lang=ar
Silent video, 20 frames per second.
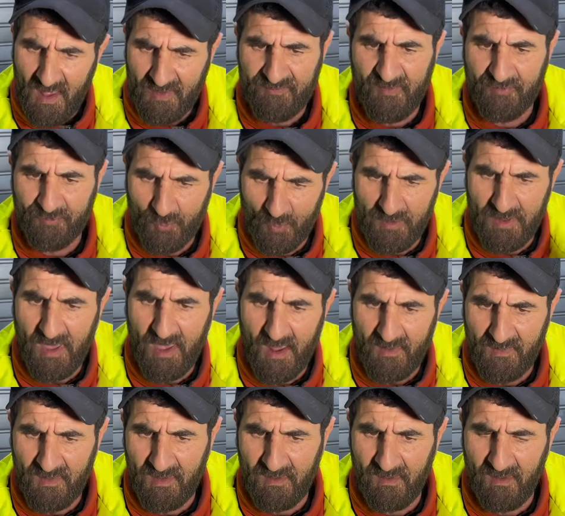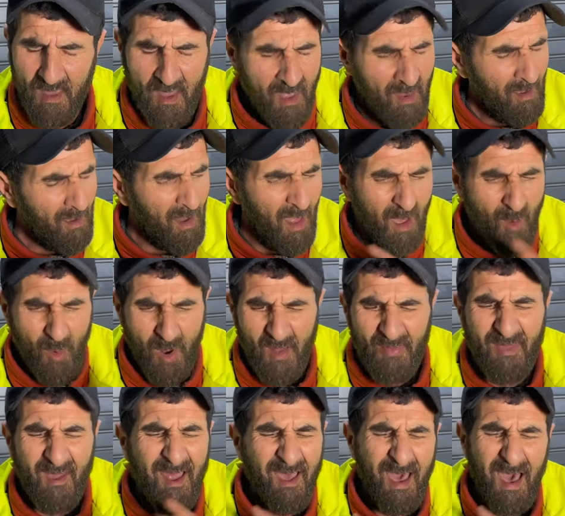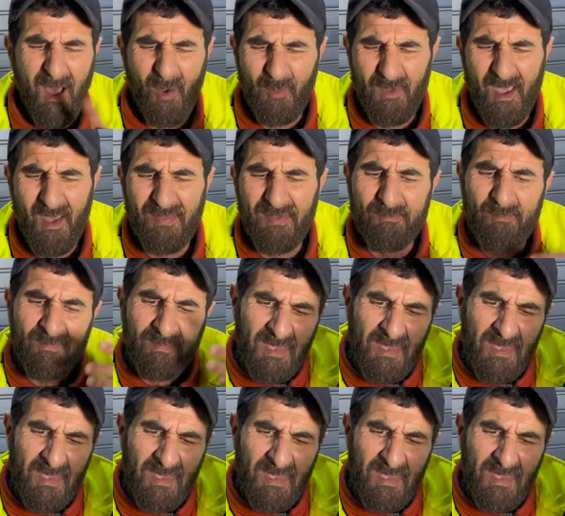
في الدنيا هذه لا هضره خاويه هذه